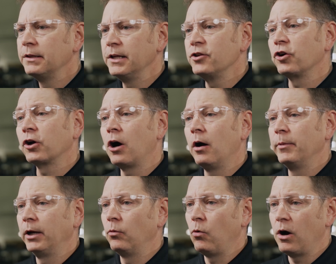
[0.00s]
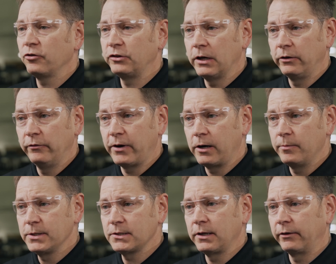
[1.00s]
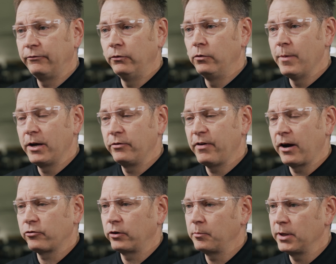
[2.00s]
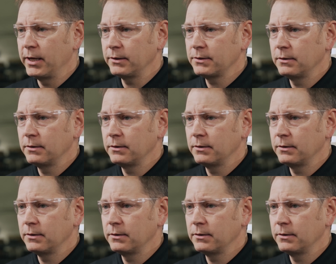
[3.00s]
Ceux-ci sont courants dans les environnements de lavage, comme les usines de fabrication de